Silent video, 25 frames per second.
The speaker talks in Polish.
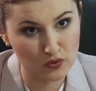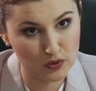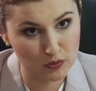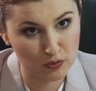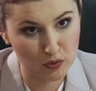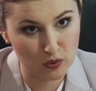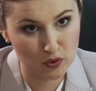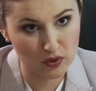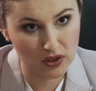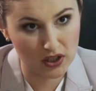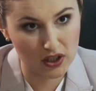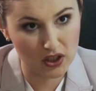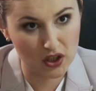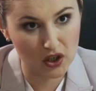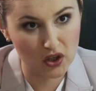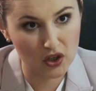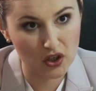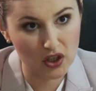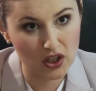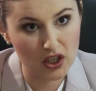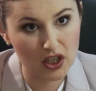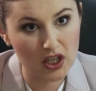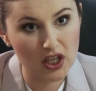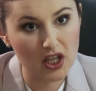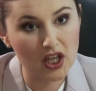wspólnego:
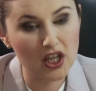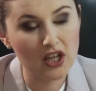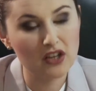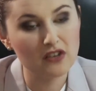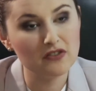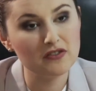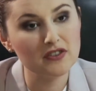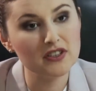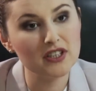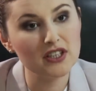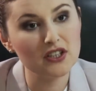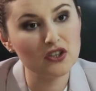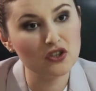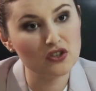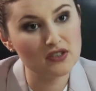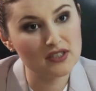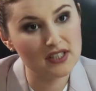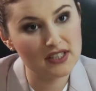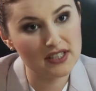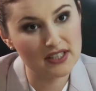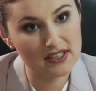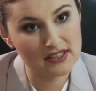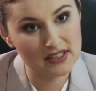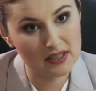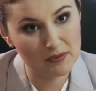
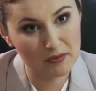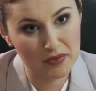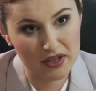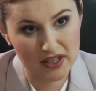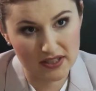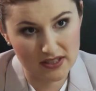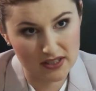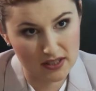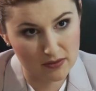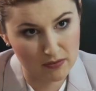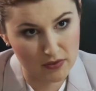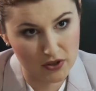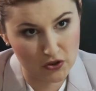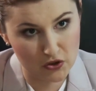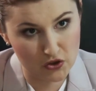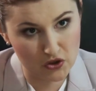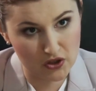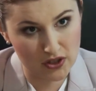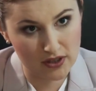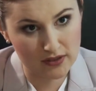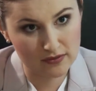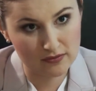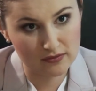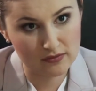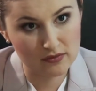wynagrodzenia za pracę
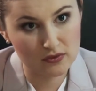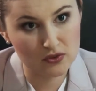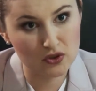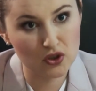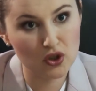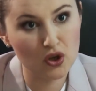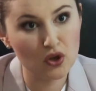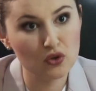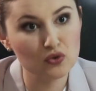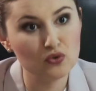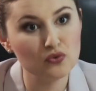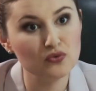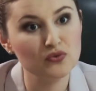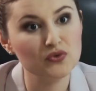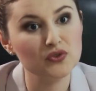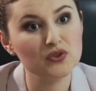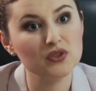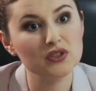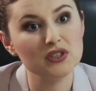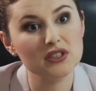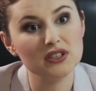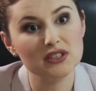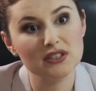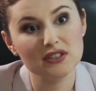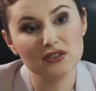męża, dochodów
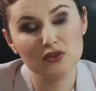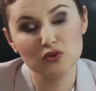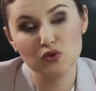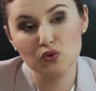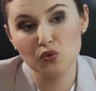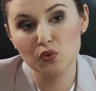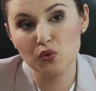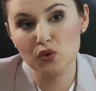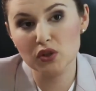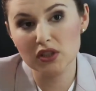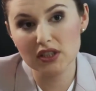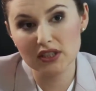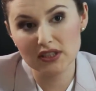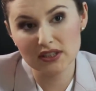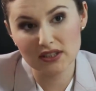z tytułu